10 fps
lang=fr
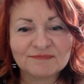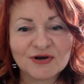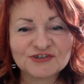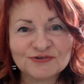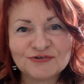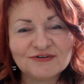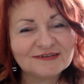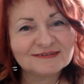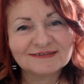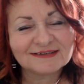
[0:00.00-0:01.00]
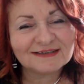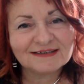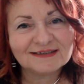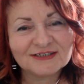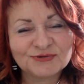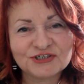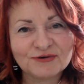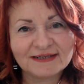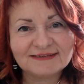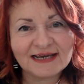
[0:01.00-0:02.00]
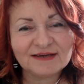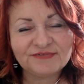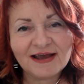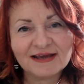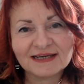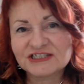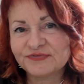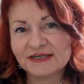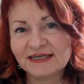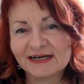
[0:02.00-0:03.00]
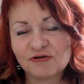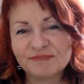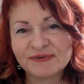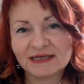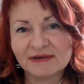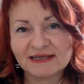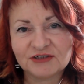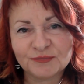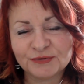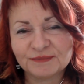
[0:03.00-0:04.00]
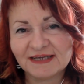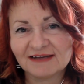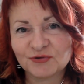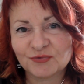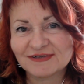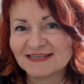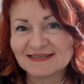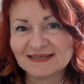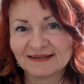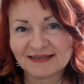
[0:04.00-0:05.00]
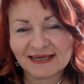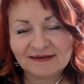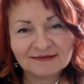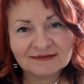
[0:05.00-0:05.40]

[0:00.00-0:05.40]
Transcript: Bonjour, je suis Joanne Taillefer et je fais de l'accompagnement depuis bientôt 17 ans